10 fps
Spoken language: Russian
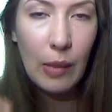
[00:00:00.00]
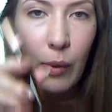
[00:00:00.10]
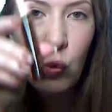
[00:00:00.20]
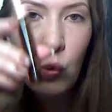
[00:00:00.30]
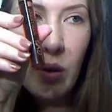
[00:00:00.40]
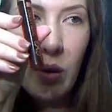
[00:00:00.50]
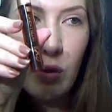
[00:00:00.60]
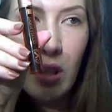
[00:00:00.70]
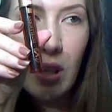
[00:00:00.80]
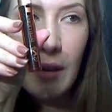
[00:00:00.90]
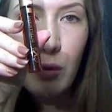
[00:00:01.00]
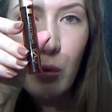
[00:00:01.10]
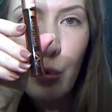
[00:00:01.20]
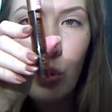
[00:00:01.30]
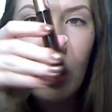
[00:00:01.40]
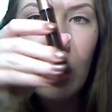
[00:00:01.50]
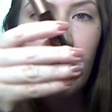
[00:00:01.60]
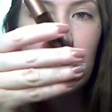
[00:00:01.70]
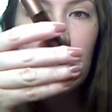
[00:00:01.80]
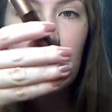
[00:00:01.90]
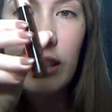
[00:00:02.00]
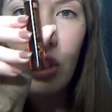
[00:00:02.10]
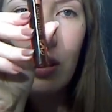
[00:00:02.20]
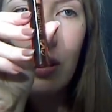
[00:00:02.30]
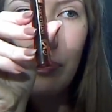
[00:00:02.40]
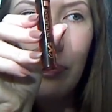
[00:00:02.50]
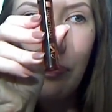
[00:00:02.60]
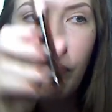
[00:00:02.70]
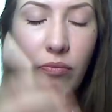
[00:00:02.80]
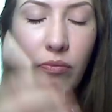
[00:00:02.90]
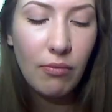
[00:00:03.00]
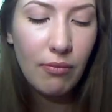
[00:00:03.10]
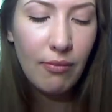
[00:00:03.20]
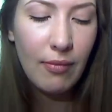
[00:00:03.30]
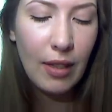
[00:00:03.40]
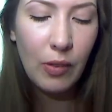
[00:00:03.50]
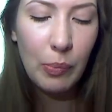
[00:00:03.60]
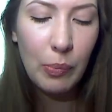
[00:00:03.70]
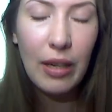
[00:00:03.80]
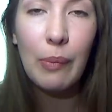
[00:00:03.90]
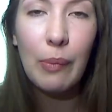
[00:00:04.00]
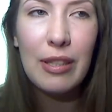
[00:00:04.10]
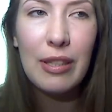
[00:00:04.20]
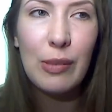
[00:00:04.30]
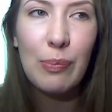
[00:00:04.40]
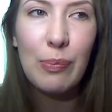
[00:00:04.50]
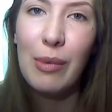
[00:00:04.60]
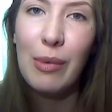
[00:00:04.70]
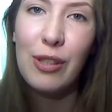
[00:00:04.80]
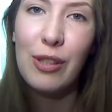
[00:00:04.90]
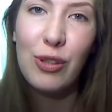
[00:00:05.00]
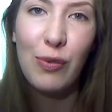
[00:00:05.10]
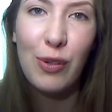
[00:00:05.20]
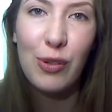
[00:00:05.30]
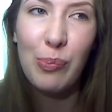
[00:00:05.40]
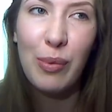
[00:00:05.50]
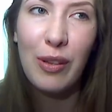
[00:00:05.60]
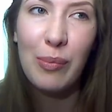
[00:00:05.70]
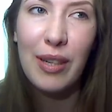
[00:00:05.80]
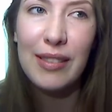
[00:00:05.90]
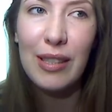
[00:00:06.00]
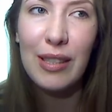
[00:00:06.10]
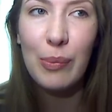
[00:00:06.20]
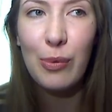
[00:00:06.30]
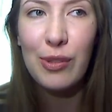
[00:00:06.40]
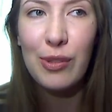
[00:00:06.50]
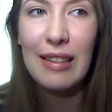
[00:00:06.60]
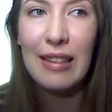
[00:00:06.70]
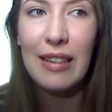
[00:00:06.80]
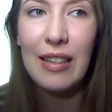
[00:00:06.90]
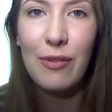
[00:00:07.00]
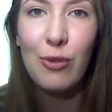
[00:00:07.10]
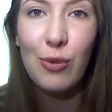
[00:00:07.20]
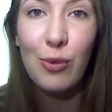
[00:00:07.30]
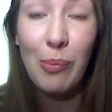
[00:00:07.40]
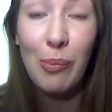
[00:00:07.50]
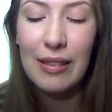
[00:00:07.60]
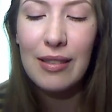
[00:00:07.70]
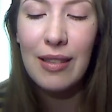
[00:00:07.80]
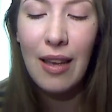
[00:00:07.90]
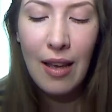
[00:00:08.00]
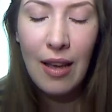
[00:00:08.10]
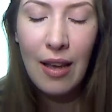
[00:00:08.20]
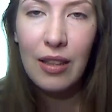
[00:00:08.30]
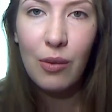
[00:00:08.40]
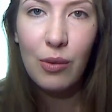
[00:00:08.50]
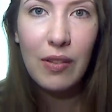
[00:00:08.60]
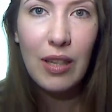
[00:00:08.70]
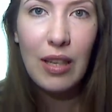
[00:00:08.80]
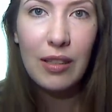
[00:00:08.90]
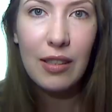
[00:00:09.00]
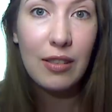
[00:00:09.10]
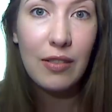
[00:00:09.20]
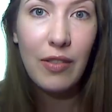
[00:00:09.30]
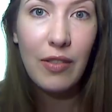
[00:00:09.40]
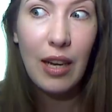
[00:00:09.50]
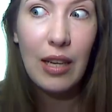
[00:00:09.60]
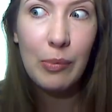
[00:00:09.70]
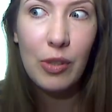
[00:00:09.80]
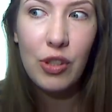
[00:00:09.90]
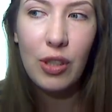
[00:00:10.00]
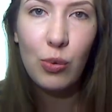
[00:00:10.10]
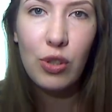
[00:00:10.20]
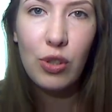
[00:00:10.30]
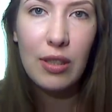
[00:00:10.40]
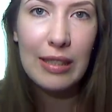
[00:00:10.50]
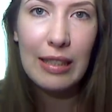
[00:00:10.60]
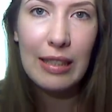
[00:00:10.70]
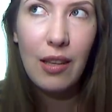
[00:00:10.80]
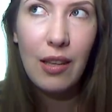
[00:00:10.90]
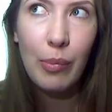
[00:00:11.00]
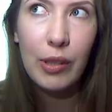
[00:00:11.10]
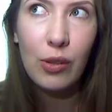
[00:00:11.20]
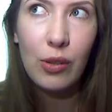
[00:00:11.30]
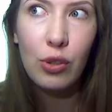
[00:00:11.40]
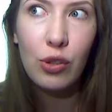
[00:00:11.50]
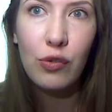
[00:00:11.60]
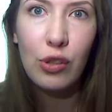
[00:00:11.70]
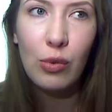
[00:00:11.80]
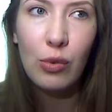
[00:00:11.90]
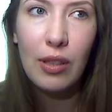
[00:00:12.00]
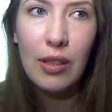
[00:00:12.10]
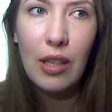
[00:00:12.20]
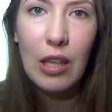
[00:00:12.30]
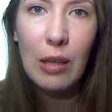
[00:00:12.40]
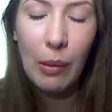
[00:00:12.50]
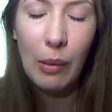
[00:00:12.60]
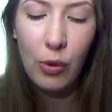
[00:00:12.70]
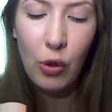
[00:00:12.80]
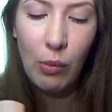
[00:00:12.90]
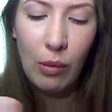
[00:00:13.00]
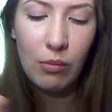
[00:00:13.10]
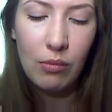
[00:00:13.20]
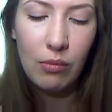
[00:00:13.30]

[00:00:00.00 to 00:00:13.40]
покупка, вот такая вот тушь Eva Intelligent. Выбирала по принципу самое дешевое, что было в магазине после Ривгош Гурмандис. На удивление оказалась великолепнейшая тушь с разделением, подкручиванием, удлинением, объемом,